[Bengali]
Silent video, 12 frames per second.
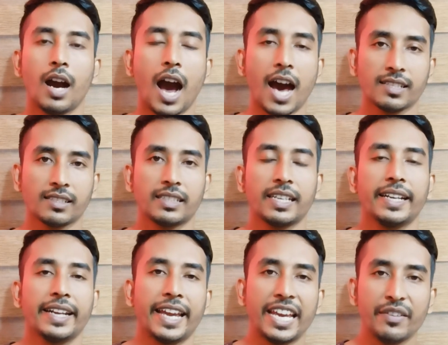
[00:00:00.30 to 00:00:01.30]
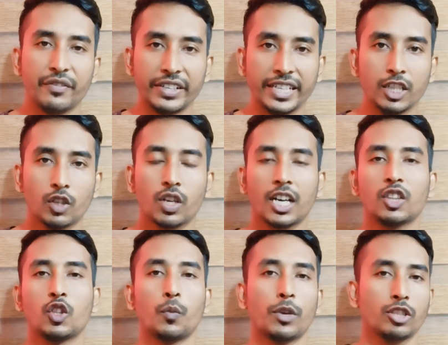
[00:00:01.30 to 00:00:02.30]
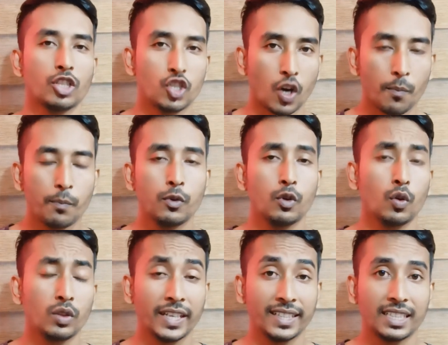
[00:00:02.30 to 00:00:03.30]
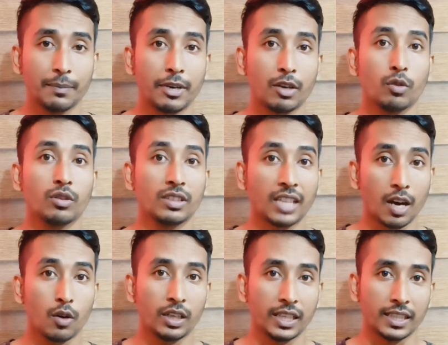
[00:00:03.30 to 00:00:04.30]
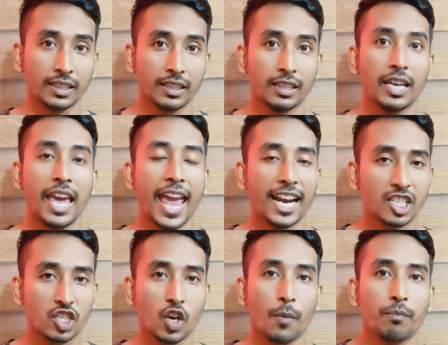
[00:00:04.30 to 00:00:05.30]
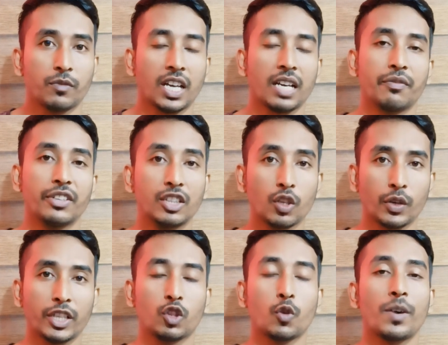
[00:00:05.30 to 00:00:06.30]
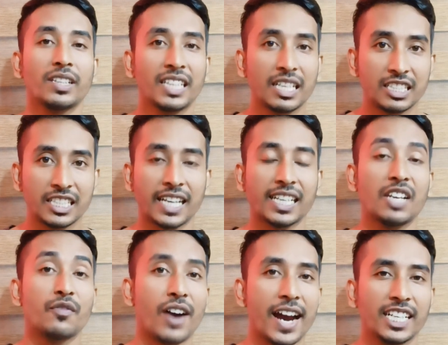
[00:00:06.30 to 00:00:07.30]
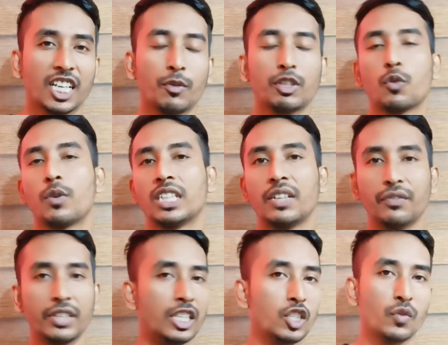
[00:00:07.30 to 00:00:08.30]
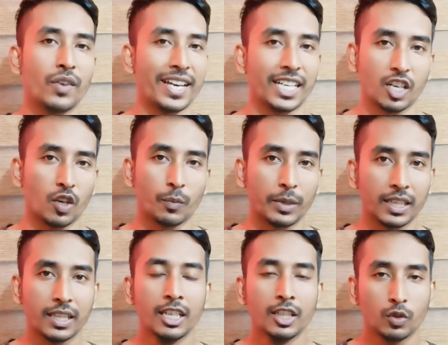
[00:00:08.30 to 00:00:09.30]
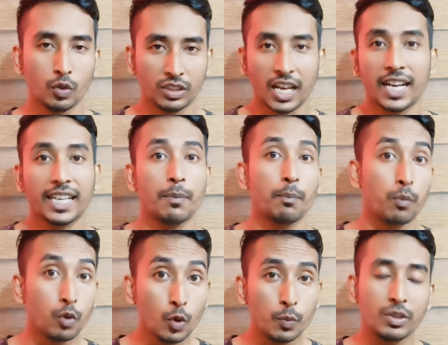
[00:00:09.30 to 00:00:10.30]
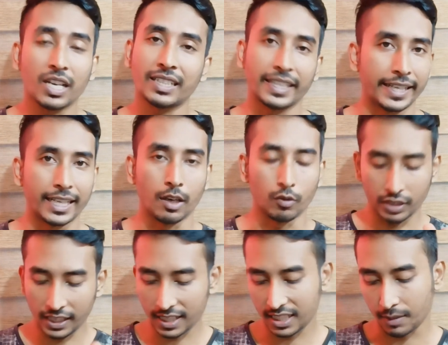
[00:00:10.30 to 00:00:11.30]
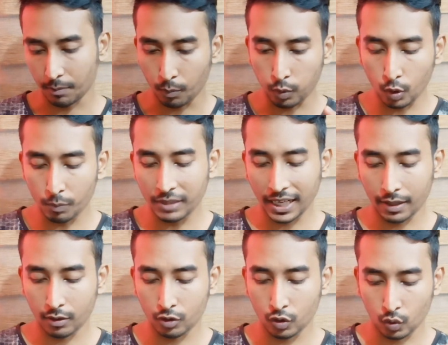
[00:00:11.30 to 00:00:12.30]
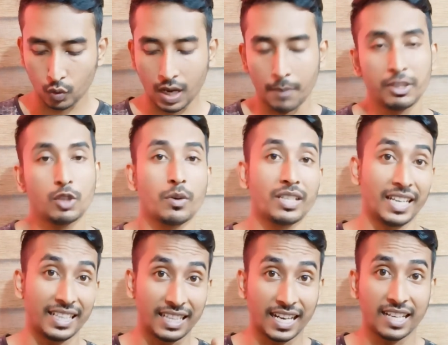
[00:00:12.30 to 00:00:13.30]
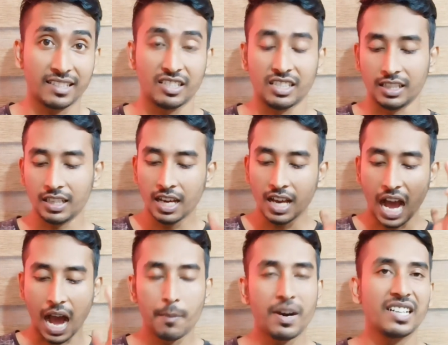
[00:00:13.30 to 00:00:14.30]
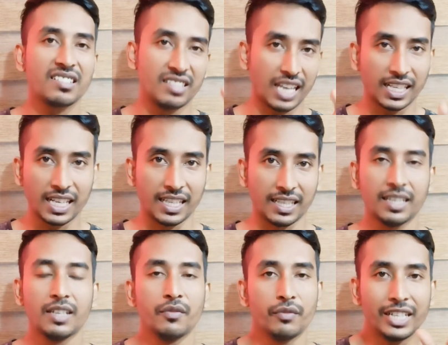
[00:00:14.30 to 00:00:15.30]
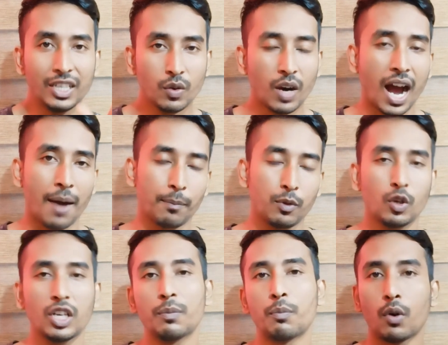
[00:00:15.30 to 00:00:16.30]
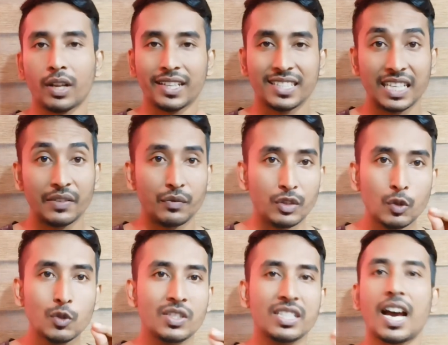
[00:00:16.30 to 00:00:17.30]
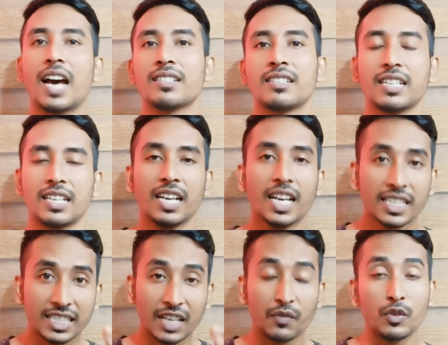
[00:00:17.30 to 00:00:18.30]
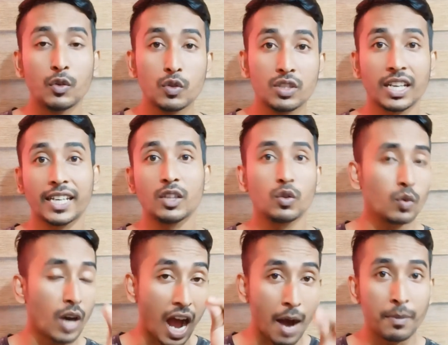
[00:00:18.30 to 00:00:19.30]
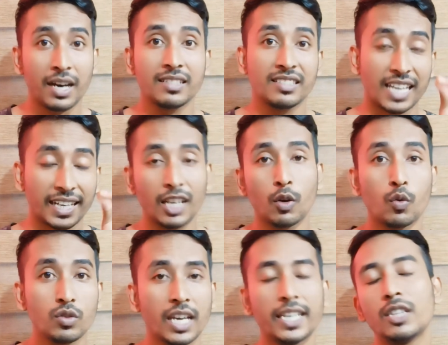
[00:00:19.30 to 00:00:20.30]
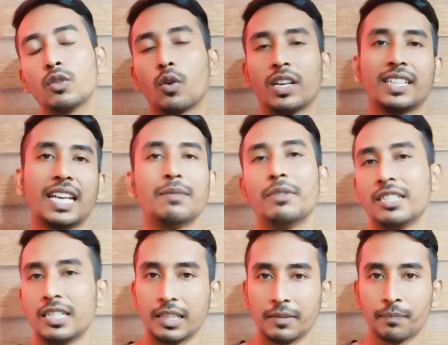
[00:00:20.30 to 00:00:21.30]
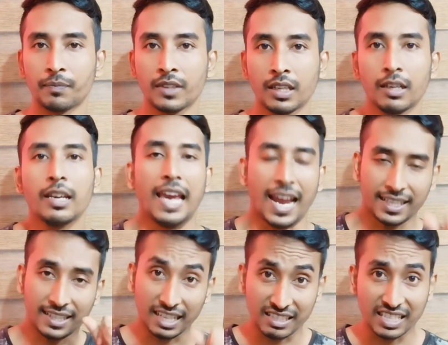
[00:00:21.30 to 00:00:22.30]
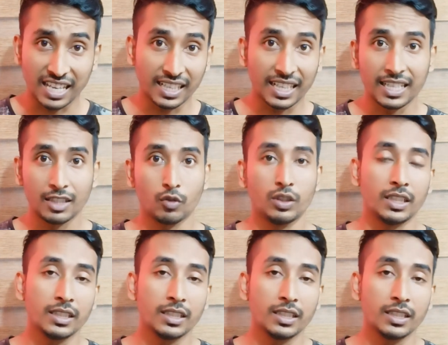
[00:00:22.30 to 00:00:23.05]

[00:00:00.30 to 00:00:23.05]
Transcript: আজকের এই ভিডিওটা তোমরা যদি সম্পূর্ণ দেখতে পারো তাহলে এক সপ্তাহের ভিতরে তোমাদের চ্যানেল ভাইরাল হবে তোমাদের ভিডিও ভাইরাল হবে তো তার আগে প্রুফটা দেখে নাও ঠিক আছে প্রুফ দেখানোর জন্য আমি তোমাদেরকে দেখাচ্ছি আমার চ্যানেলে ভিডিও আপলোডের পরে যে ভিউজটা আসছে সেই ভিউজটা কিন্তু আমার চ্যানেল অনুযায়ী কিন্তু অনেকটাই বেশি একটা চ্যানেলে যদি